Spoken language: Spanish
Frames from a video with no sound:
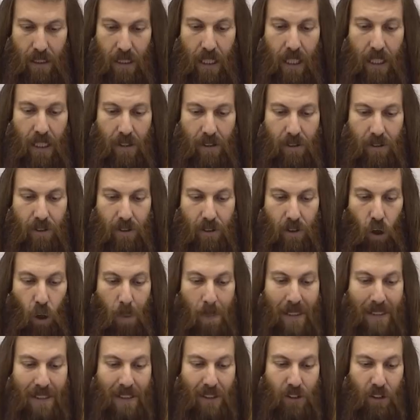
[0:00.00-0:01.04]
y
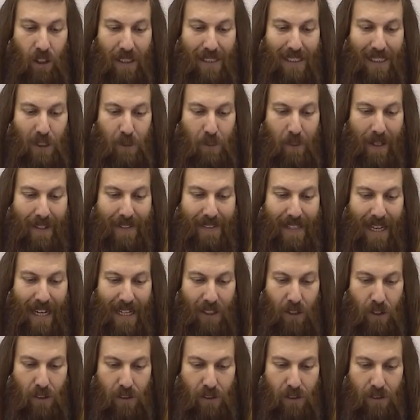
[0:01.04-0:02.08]
comenzó a
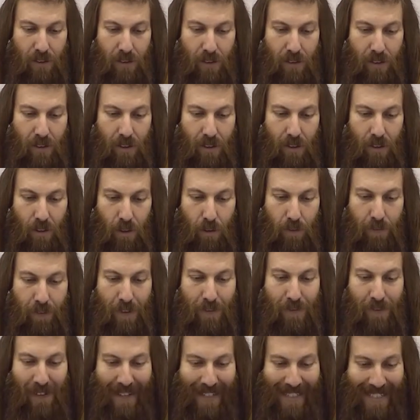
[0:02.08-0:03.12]
despertarlos con
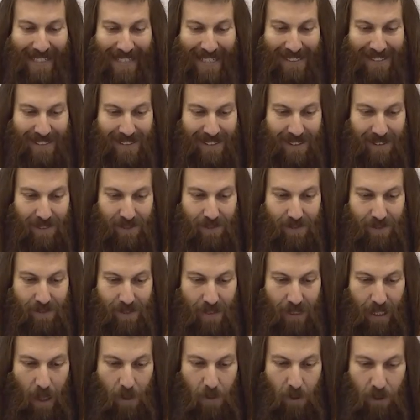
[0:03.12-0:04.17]
fanfarrías,
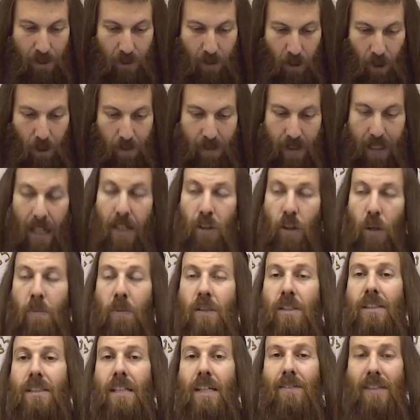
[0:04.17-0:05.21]
tal
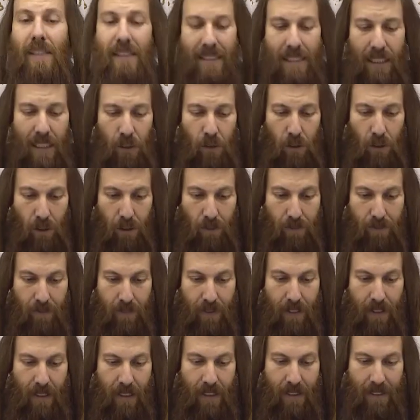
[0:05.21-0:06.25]
como dice el versículo.
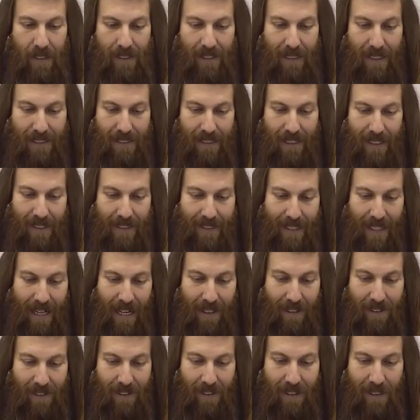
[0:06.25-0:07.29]
En el tercer
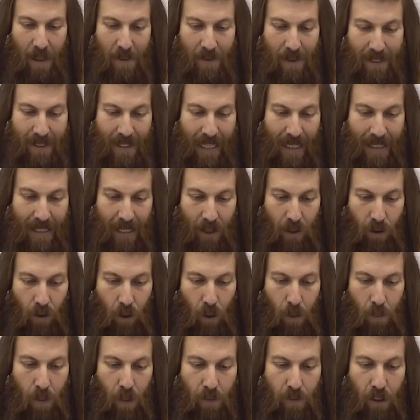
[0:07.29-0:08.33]
día, en la mañana,
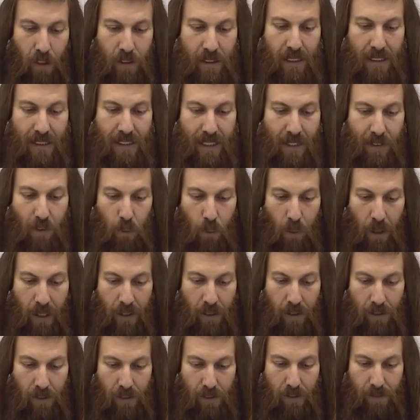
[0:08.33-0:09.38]
hubo voces y
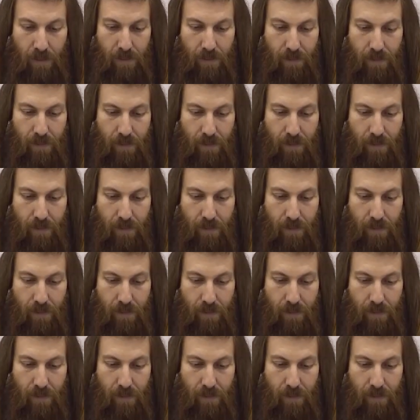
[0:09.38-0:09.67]
truenos.